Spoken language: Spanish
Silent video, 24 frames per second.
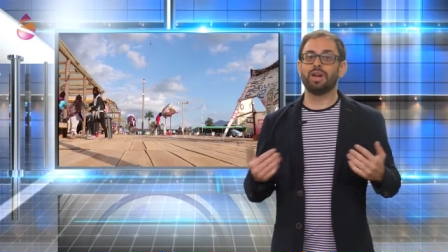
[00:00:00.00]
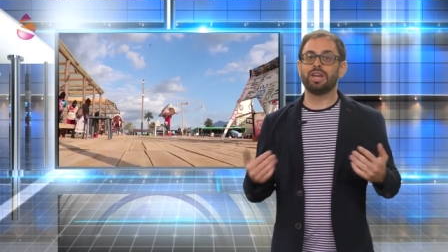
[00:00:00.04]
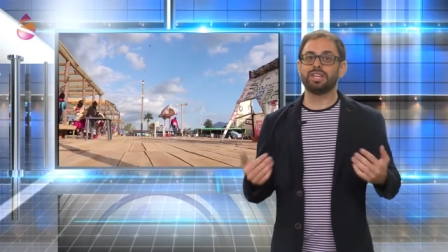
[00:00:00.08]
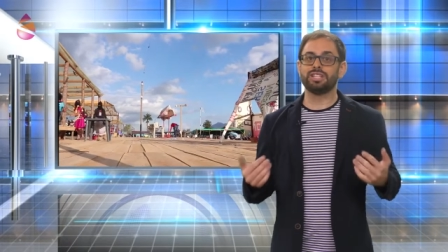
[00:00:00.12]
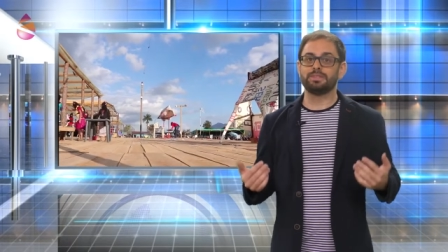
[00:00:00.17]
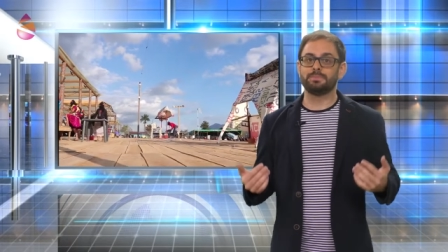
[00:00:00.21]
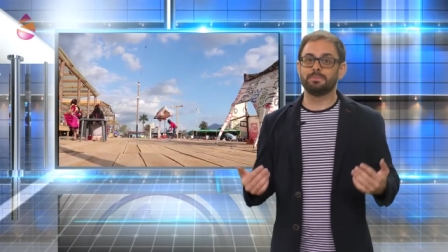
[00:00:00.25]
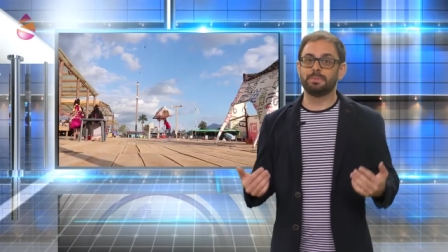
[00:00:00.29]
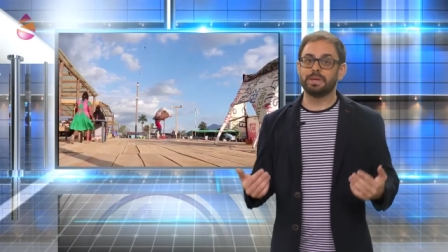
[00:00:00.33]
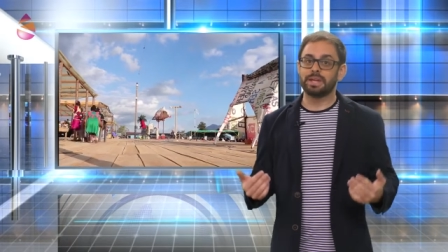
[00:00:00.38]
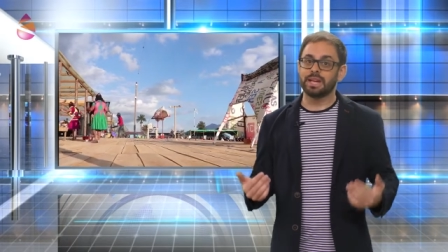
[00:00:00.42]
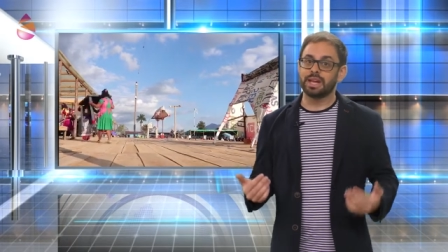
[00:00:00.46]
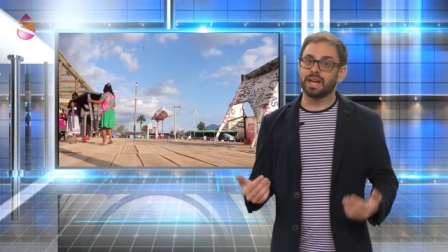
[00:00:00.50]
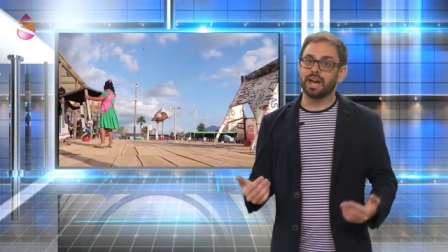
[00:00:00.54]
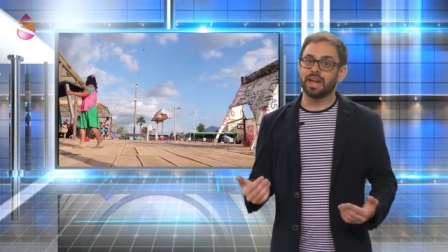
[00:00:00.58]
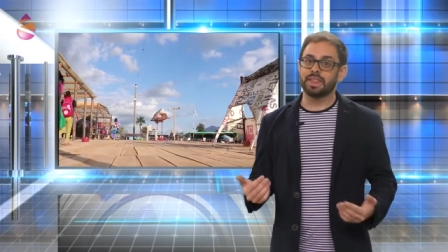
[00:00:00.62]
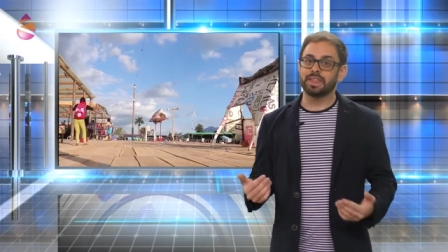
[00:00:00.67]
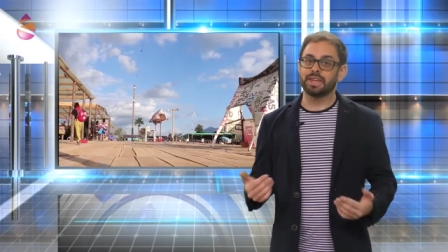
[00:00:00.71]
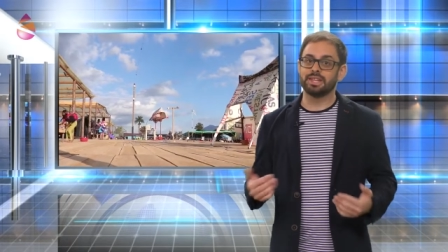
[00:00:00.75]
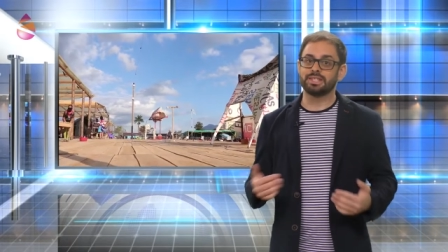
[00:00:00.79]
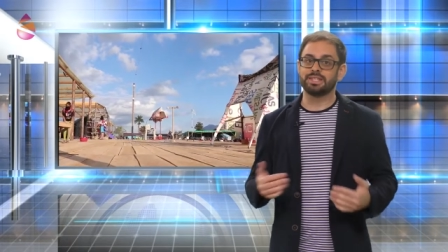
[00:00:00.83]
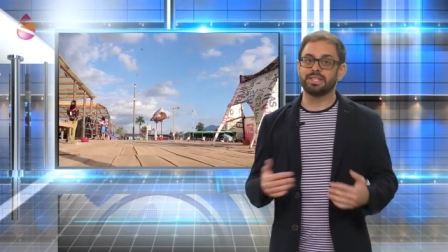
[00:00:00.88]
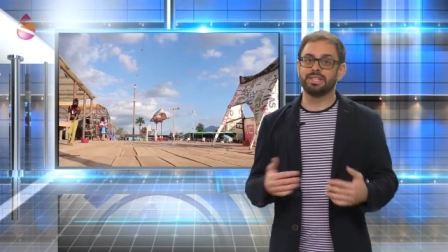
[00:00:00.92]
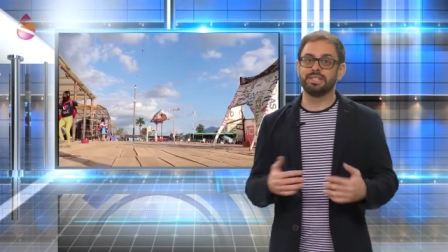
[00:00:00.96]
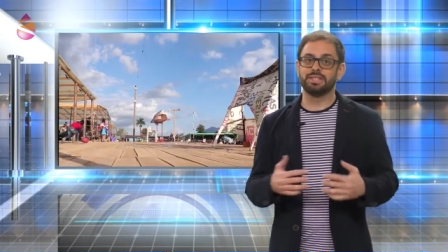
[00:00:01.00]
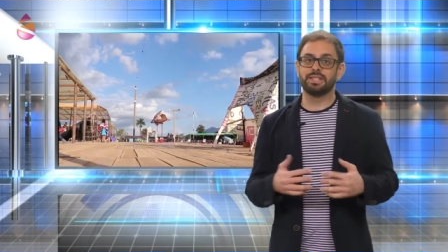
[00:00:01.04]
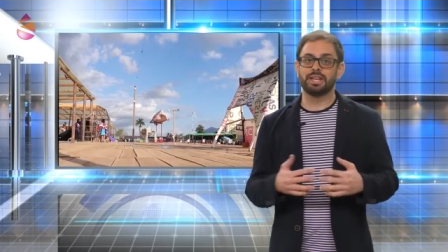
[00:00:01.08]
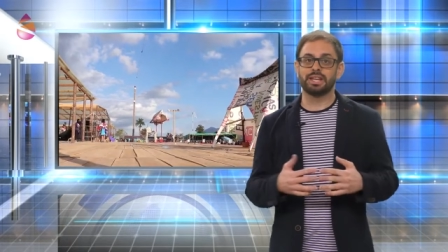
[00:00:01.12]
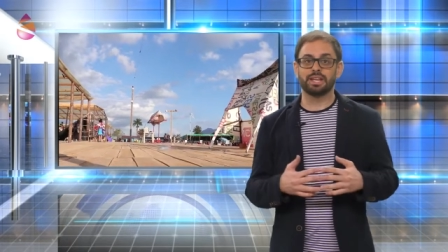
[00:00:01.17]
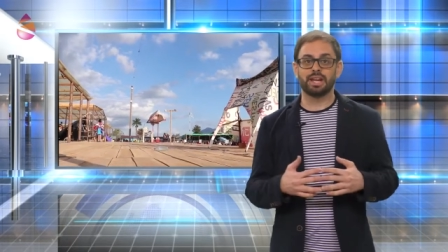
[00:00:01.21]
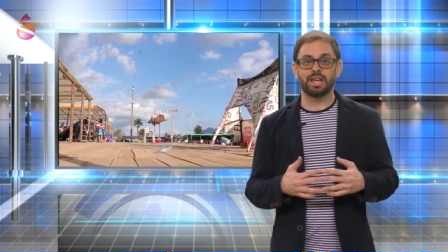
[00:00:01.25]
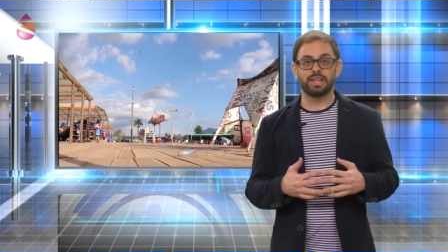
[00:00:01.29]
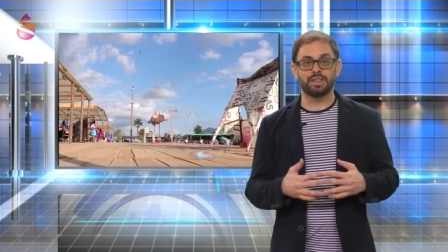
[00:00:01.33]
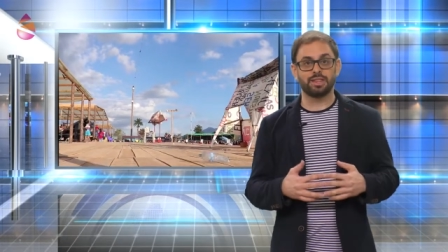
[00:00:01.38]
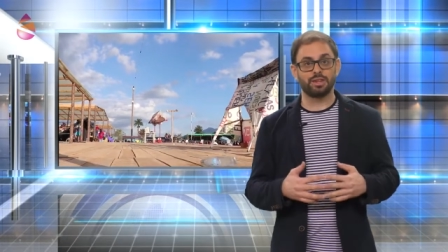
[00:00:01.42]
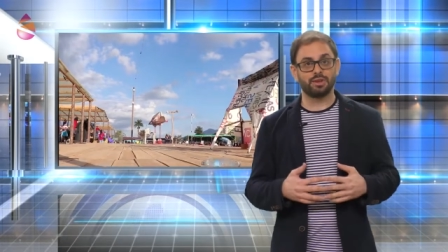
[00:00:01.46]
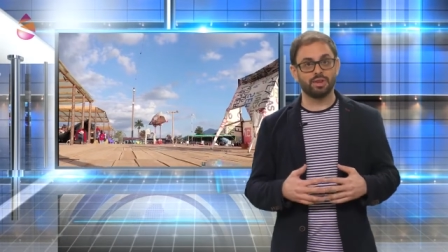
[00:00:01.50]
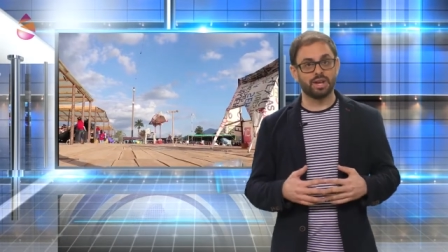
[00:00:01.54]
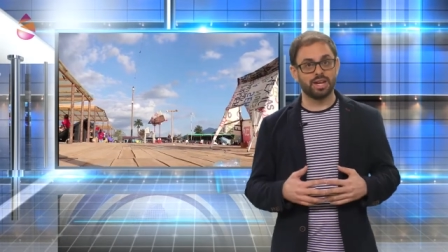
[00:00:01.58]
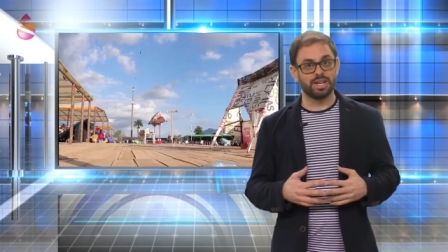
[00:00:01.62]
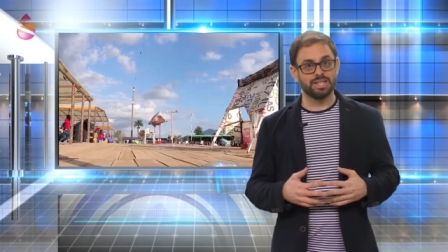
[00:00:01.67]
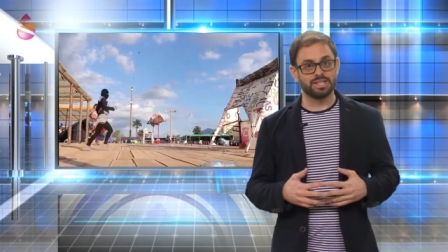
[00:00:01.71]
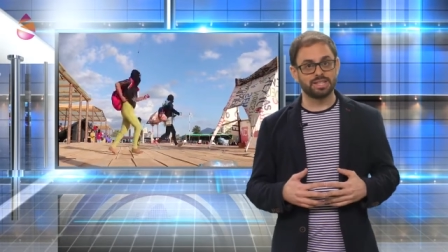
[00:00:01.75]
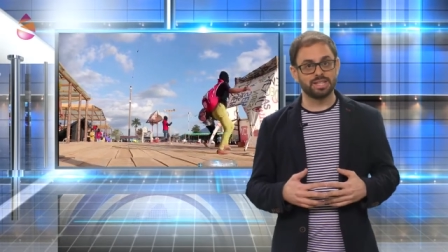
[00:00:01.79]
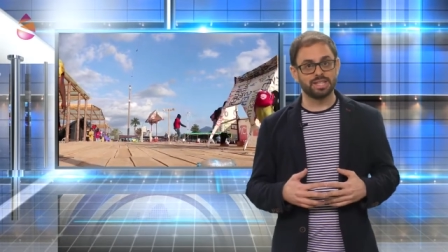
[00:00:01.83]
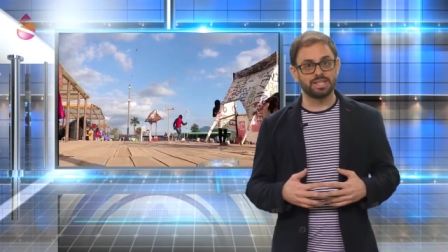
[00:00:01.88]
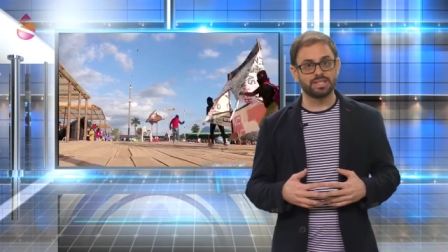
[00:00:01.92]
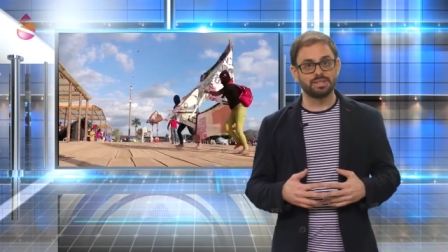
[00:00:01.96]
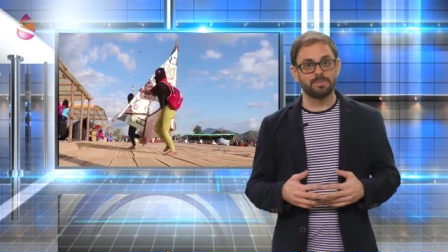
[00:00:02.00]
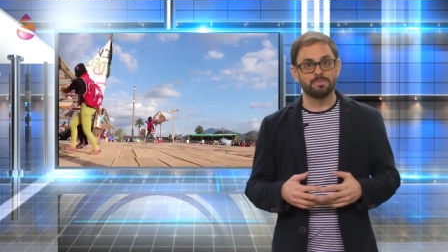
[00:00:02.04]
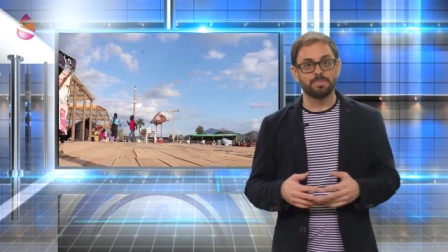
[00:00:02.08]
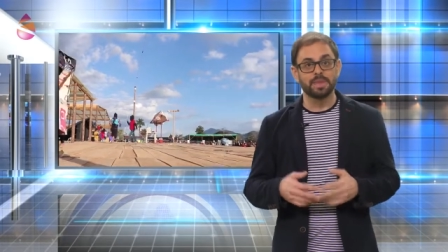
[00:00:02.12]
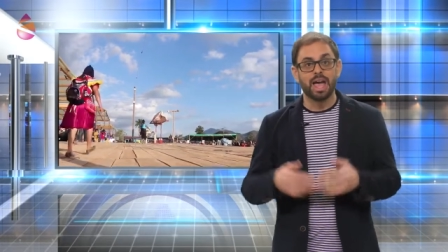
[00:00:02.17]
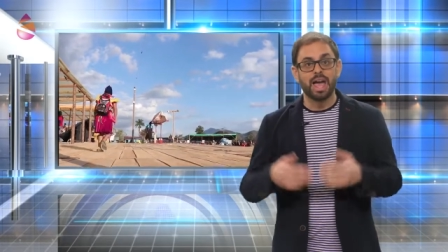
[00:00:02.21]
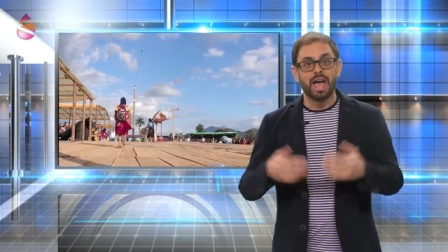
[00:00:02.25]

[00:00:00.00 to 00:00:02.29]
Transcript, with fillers: las Brigadas Internacionalistas.